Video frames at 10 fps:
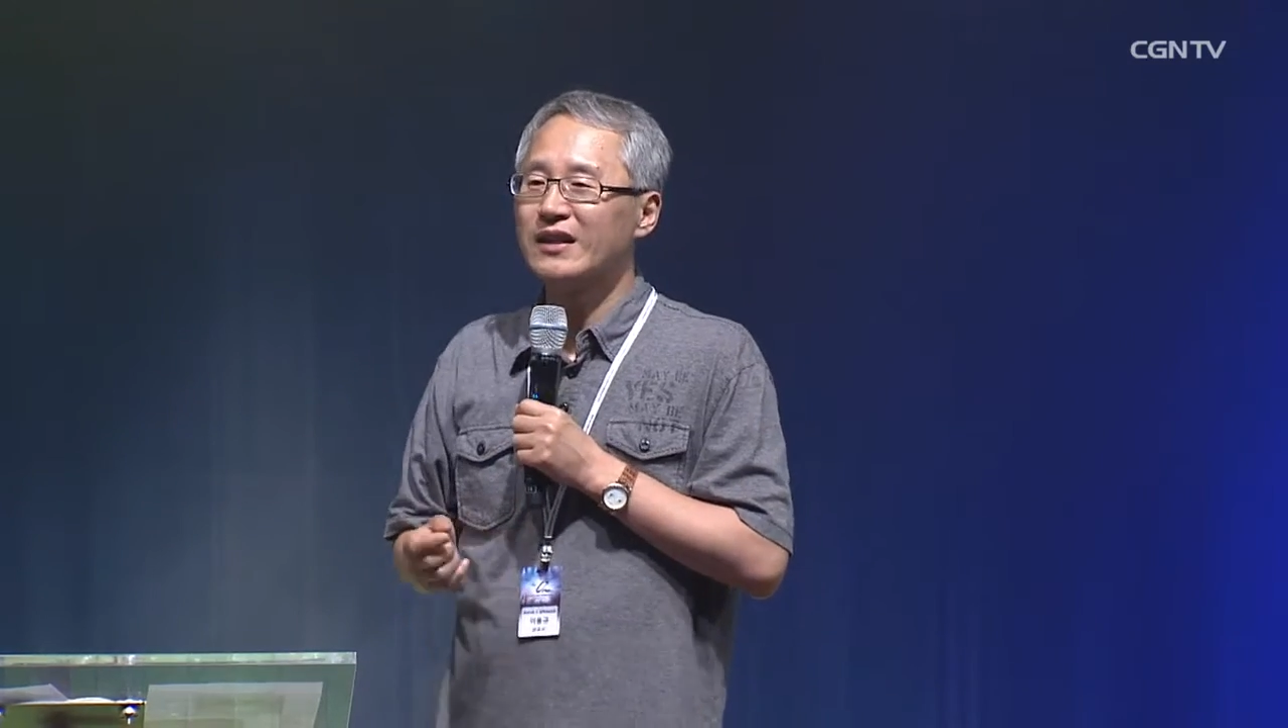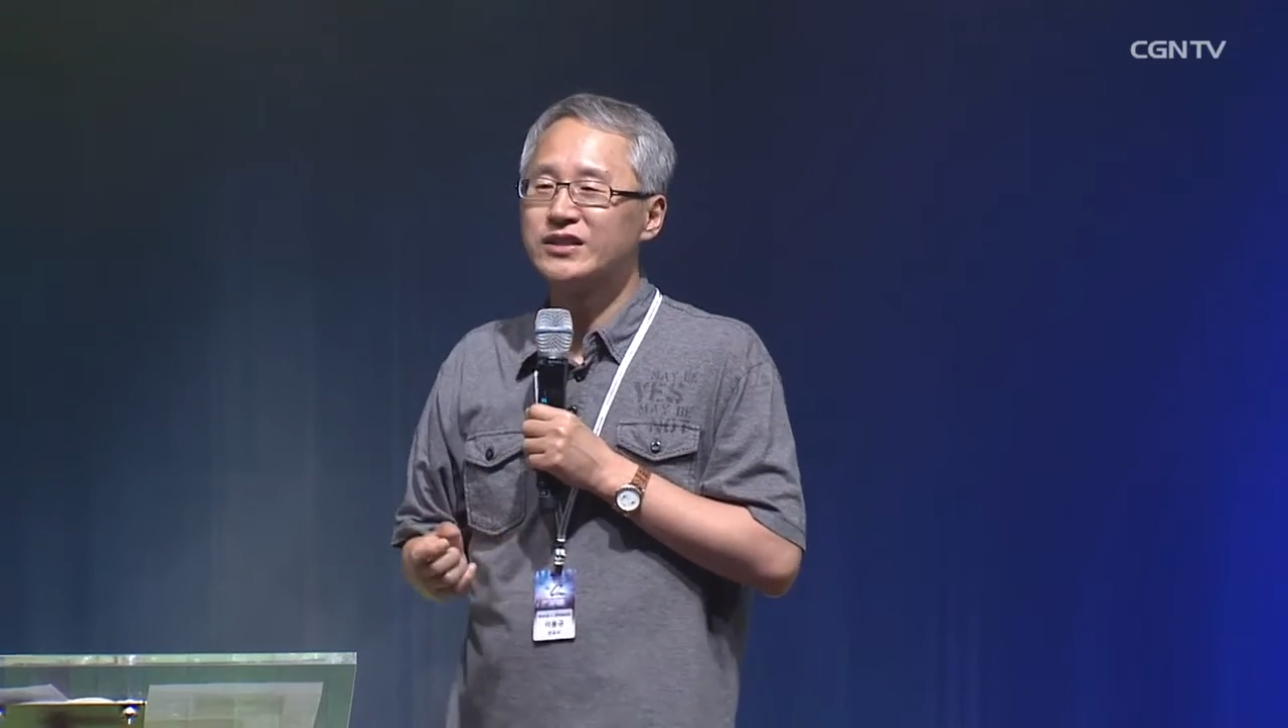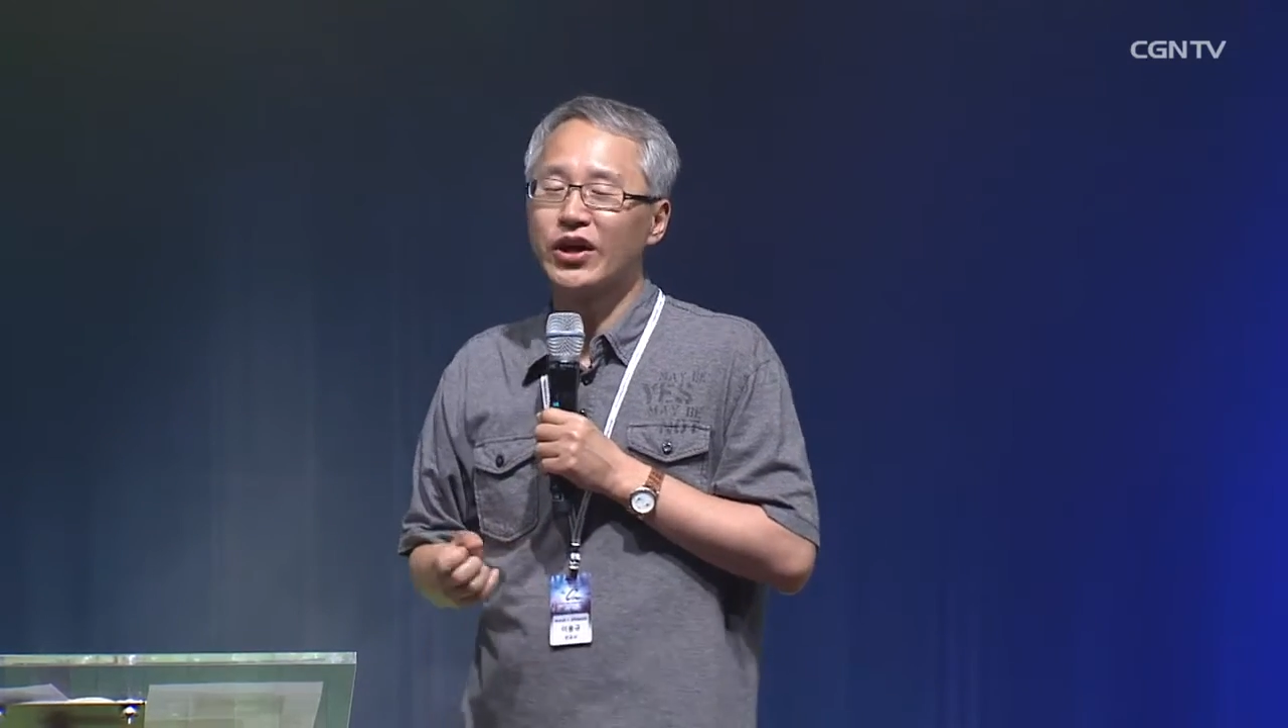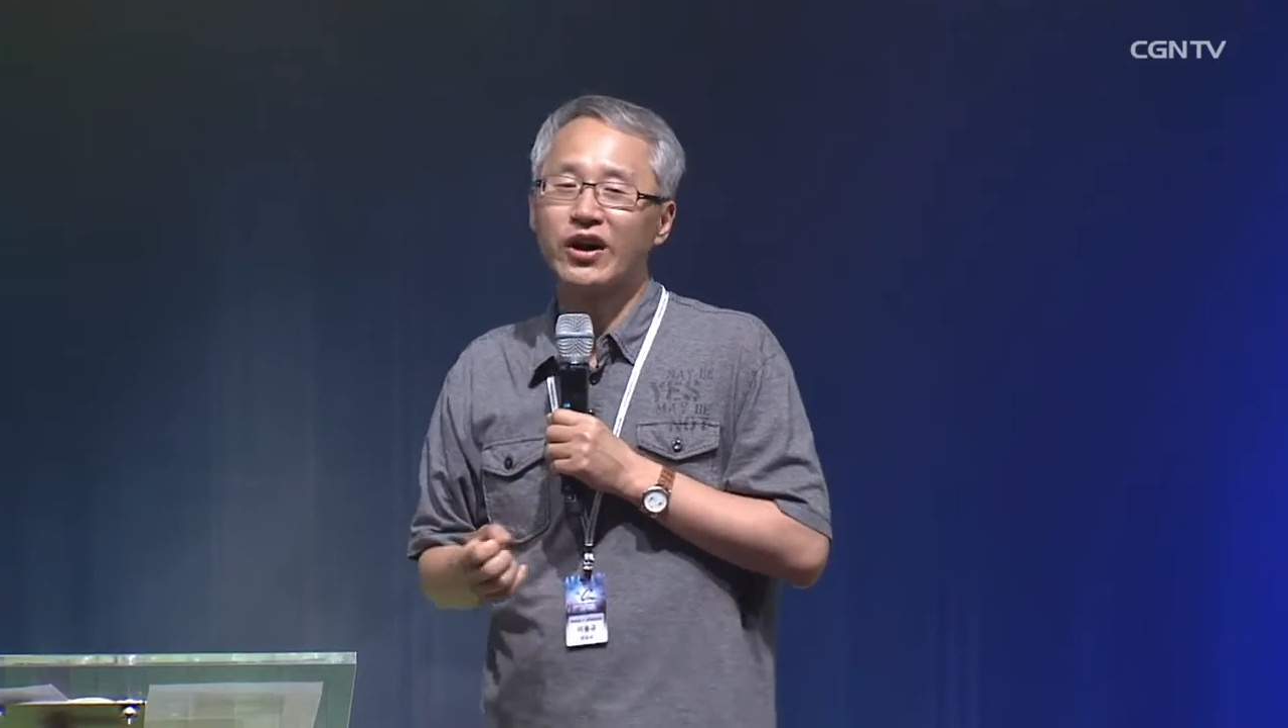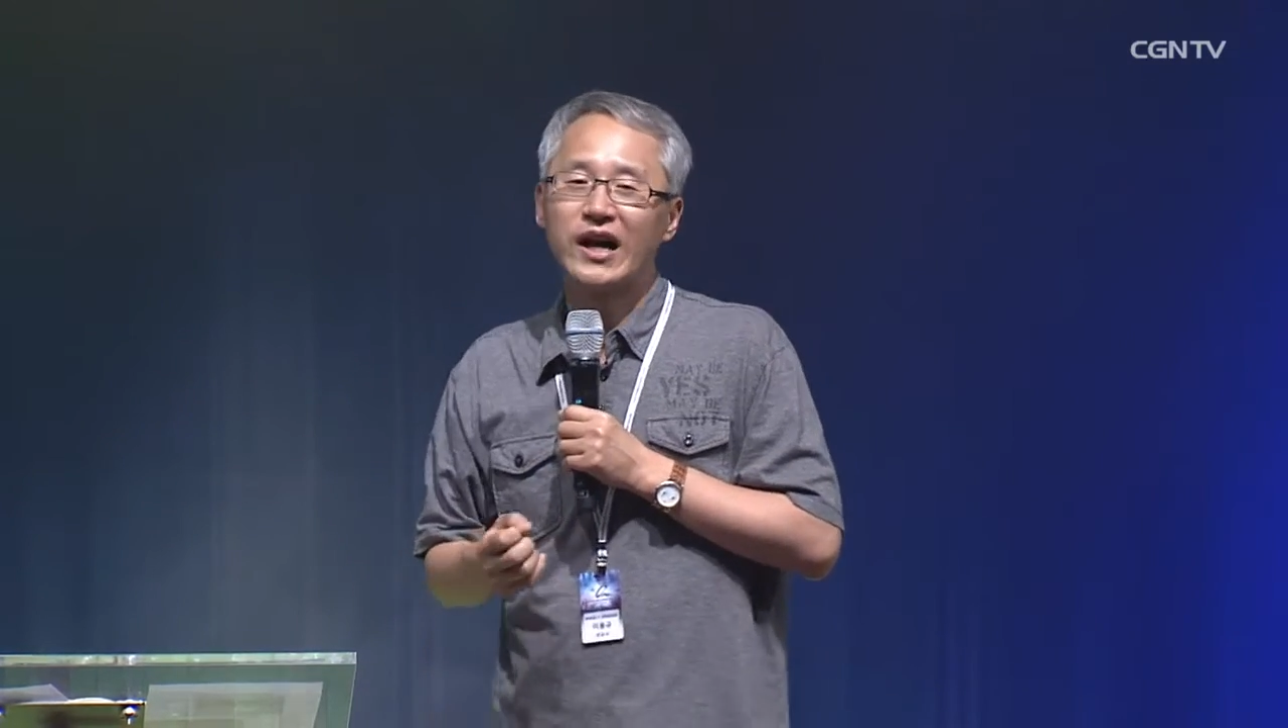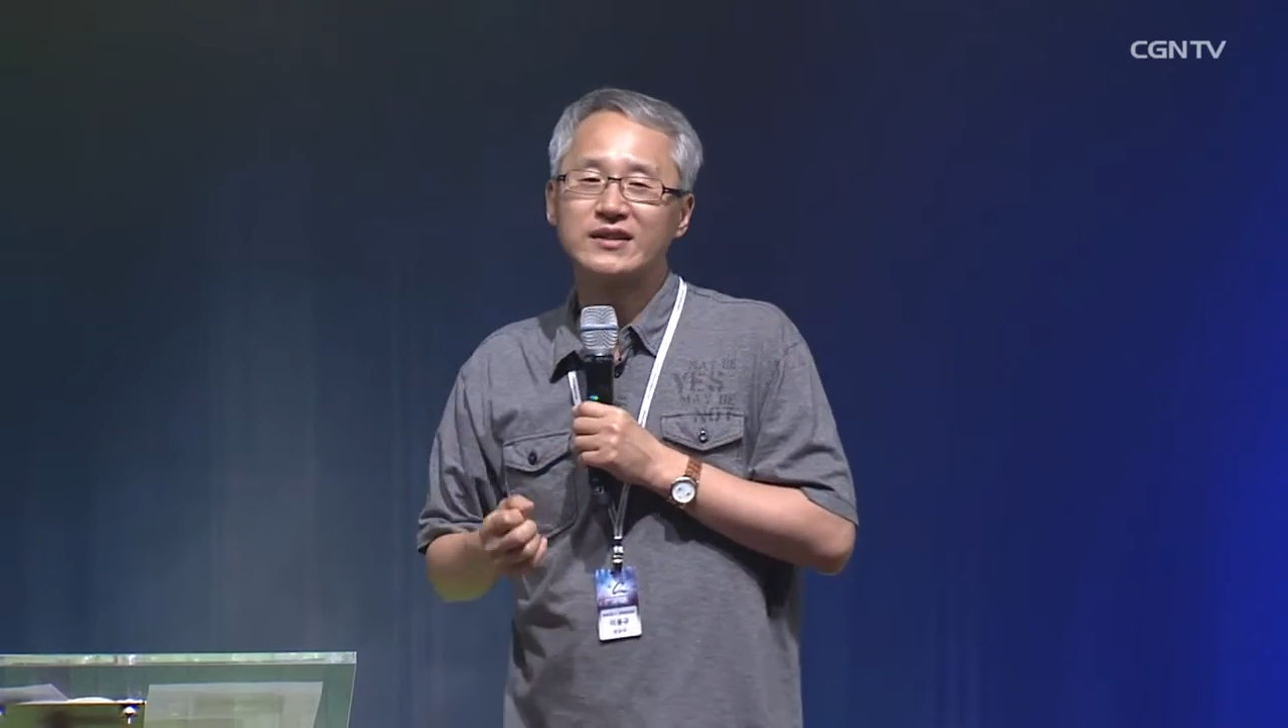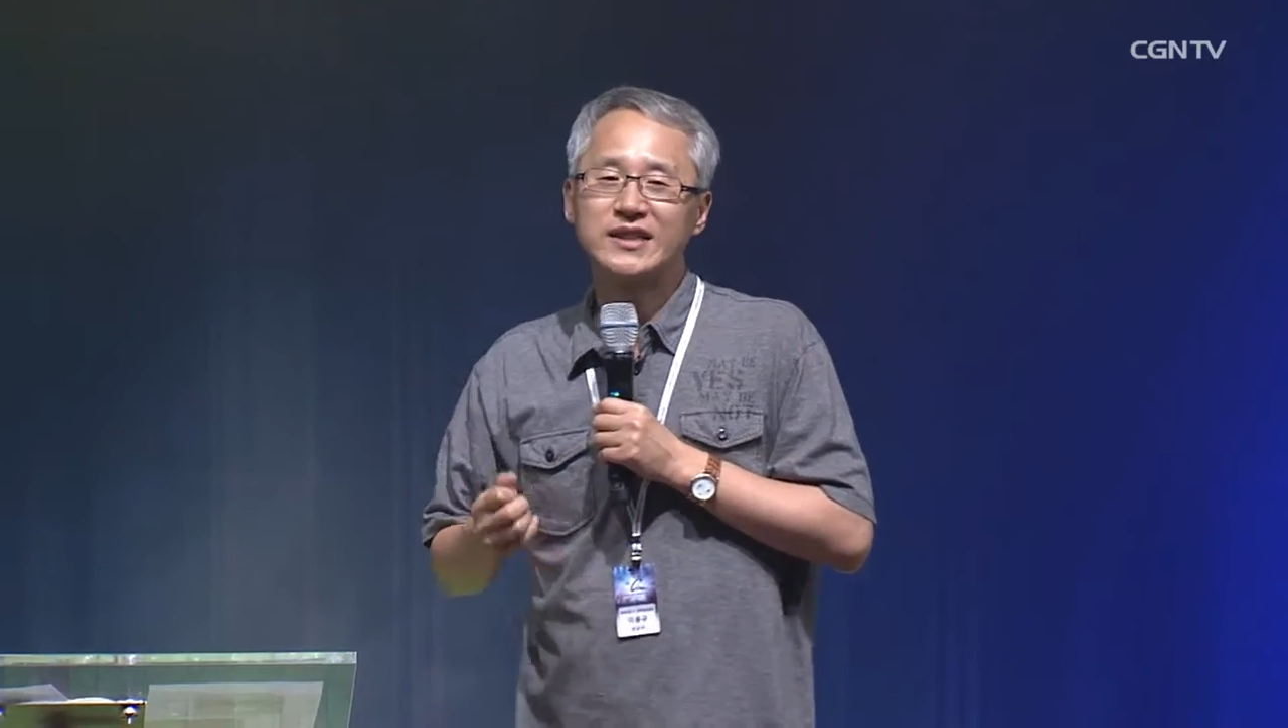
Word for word: 저, 아,